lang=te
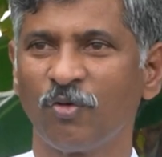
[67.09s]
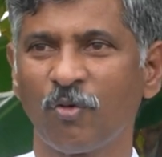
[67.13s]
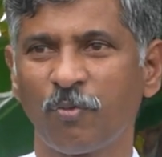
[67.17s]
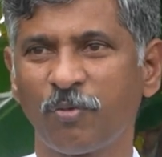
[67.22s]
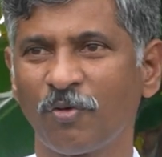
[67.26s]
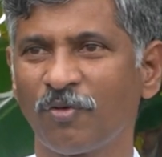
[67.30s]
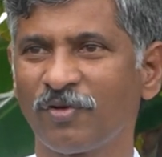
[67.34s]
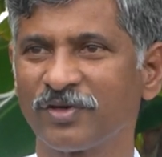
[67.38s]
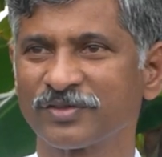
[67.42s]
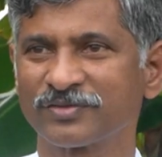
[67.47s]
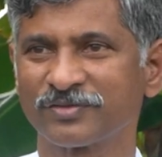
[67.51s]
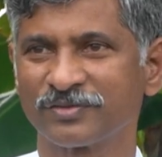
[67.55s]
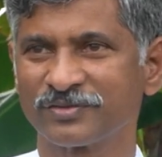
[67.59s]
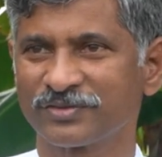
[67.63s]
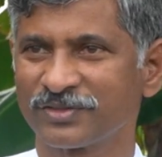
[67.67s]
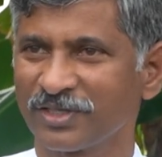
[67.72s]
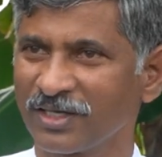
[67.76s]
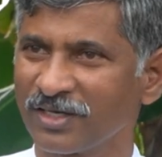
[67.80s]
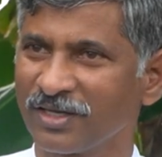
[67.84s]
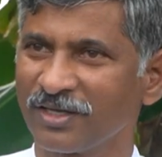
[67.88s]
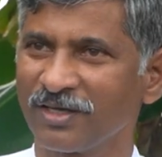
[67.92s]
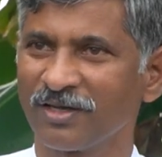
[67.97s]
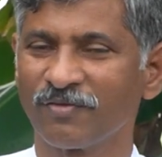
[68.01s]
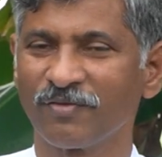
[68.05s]
ఉపవాసం
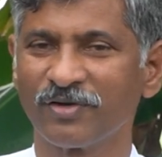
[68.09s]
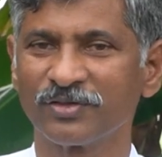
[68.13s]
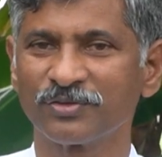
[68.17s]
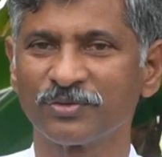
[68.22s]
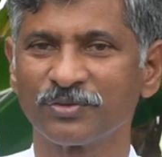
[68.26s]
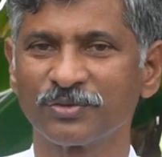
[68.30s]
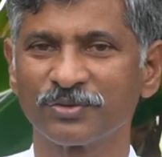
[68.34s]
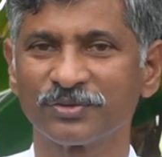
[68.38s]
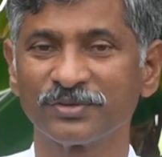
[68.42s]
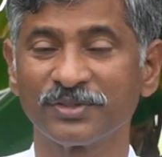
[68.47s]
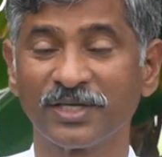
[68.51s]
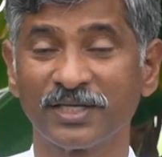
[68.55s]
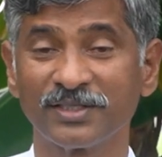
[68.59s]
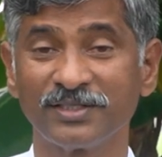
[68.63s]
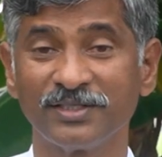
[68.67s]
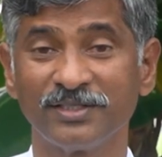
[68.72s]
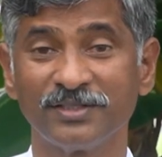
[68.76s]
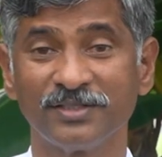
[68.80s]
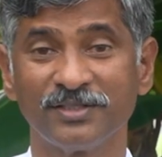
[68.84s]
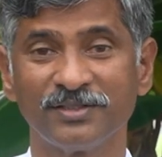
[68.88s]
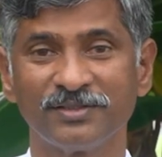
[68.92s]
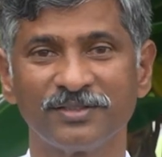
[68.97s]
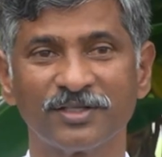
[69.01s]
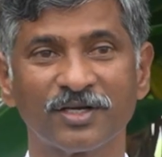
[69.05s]
చాలా అలవాటు ఉంటుంది అది
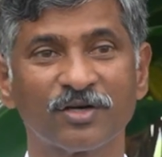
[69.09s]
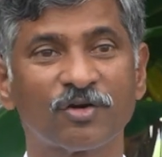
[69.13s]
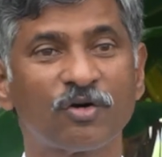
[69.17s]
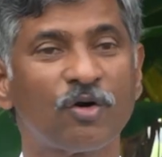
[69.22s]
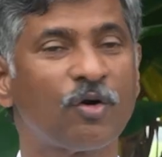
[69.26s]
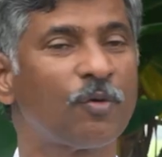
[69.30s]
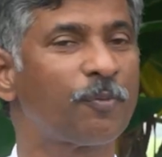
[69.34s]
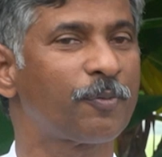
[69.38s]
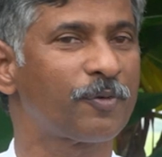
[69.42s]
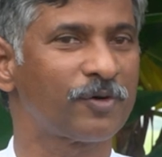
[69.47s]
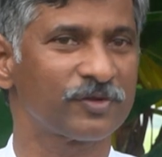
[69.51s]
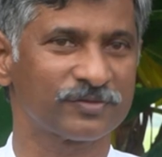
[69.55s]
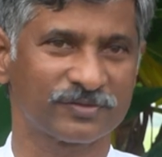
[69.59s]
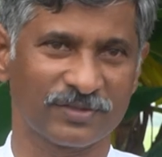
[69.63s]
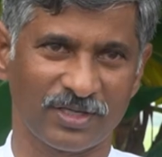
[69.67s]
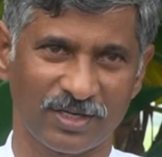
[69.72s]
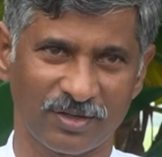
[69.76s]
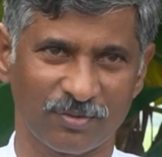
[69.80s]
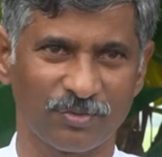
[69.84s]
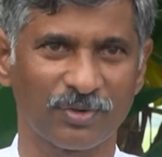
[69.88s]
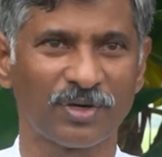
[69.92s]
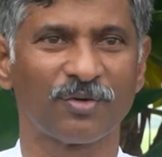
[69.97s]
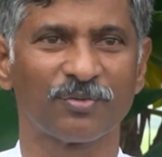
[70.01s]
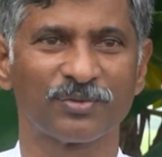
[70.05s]

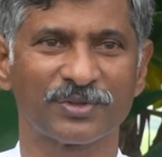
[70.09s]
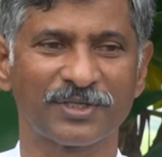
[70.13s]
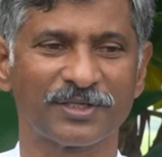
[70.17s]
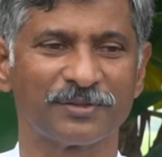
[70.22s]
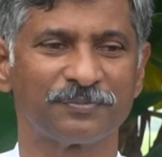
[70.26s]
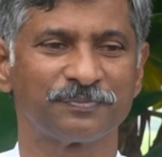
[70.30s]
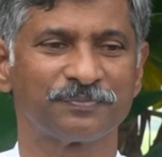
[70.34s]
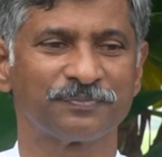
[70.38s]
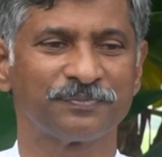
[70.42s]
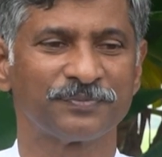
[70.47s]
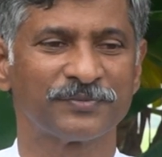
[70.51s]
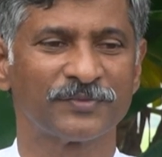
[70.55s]
దీర్ఘోపవాసాలు కూడా ఉంటాయి